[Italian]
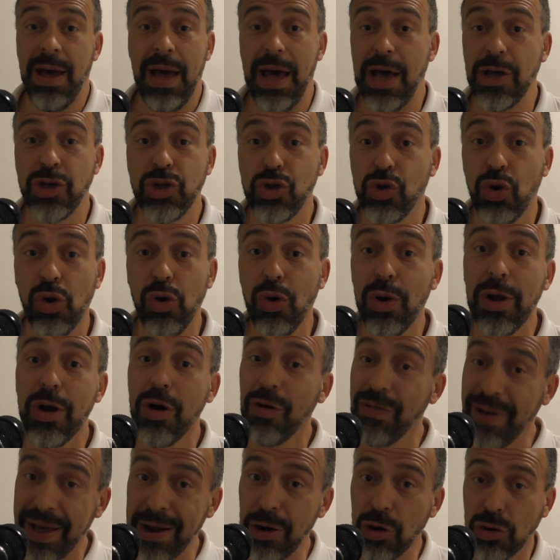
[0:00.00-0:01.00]
è solo il
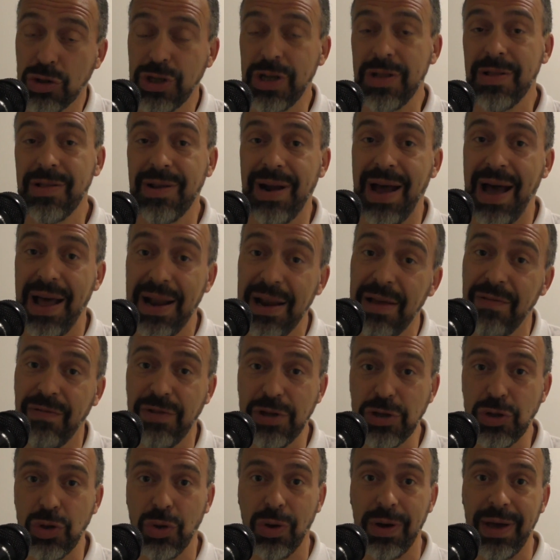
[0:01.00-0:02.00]
governo centrale,
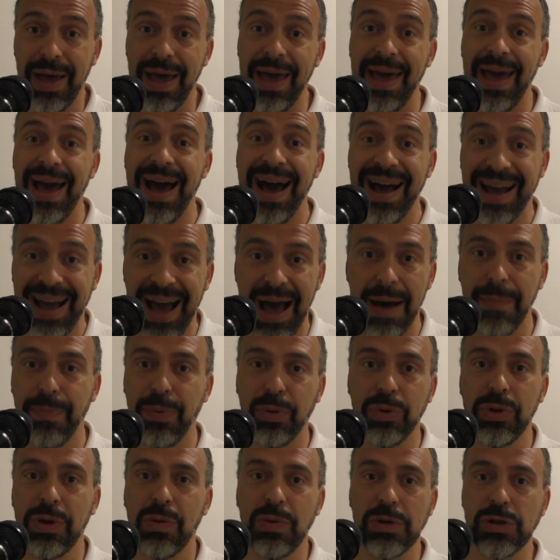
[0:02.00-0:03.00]
visto che è a
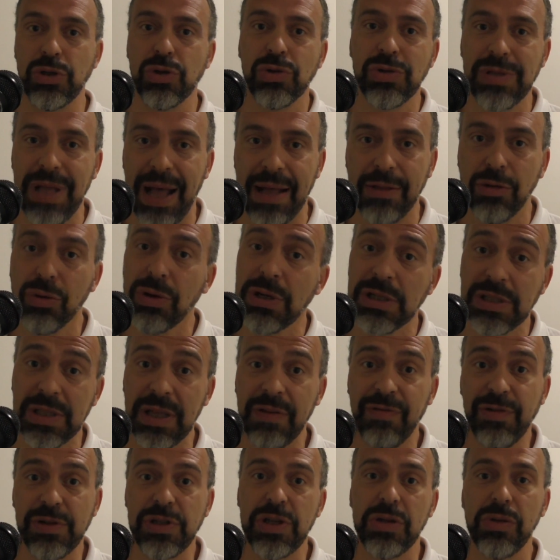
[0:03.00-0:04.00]
capo di questo Stato, che
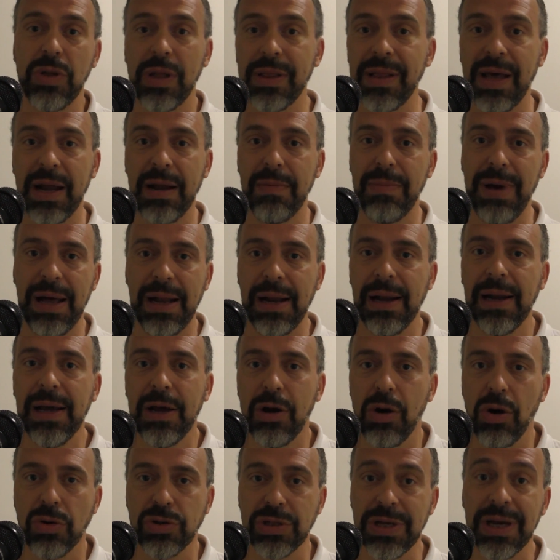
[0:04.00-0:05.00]
sta facendo andare male le
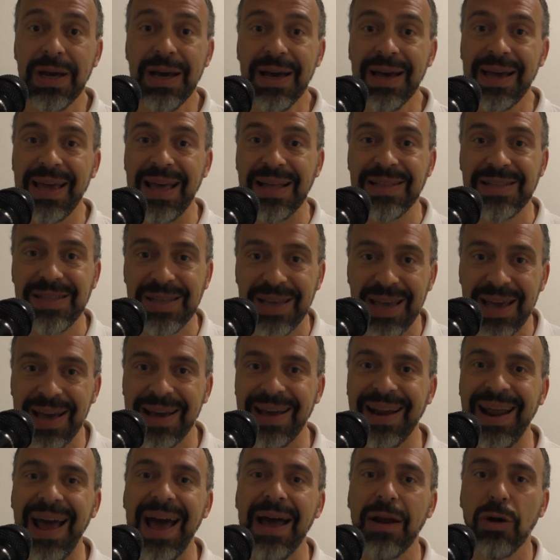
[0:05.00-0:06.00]
cose, che anziché
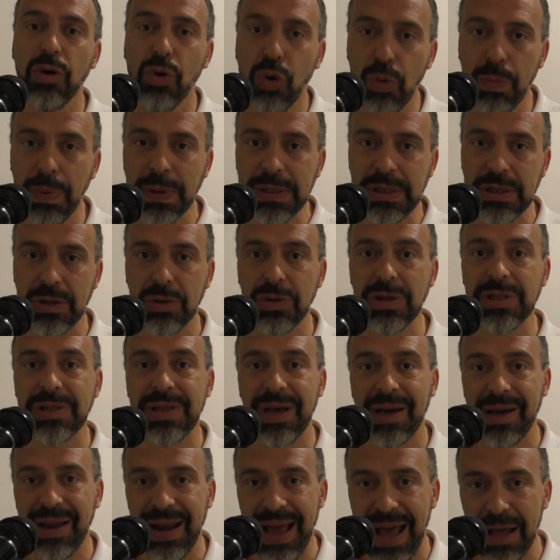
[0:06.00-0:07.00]
creare occupazione
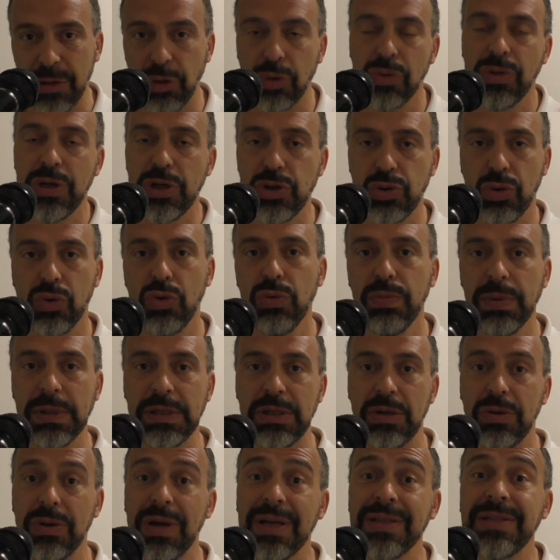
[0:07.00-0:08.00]
sta creando
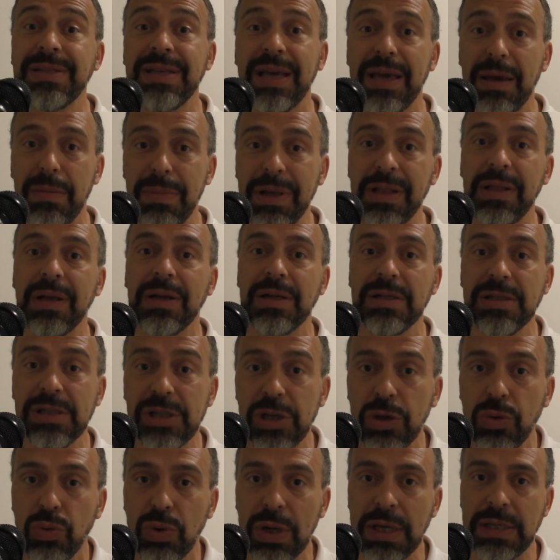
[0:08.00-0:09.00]
disoccupazione, anziché mettere in
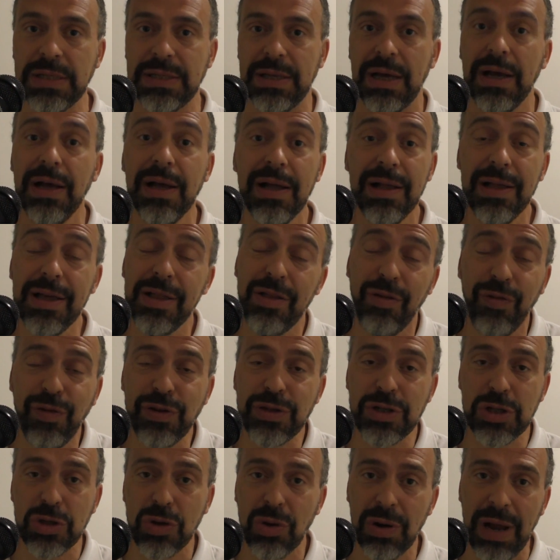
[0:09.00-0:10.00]
sicurezza gli
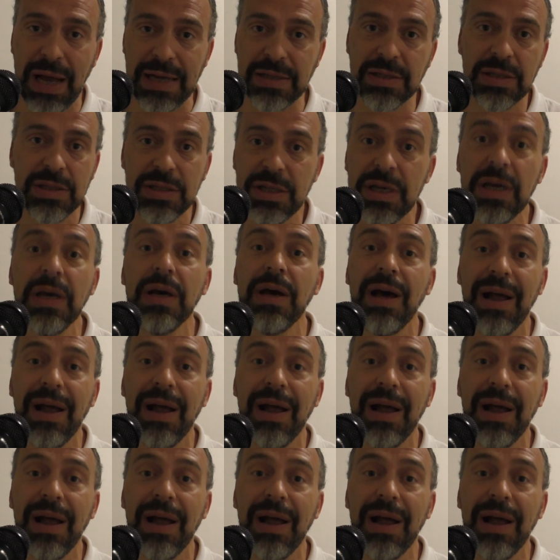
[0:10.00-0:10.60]
edifici scolastici,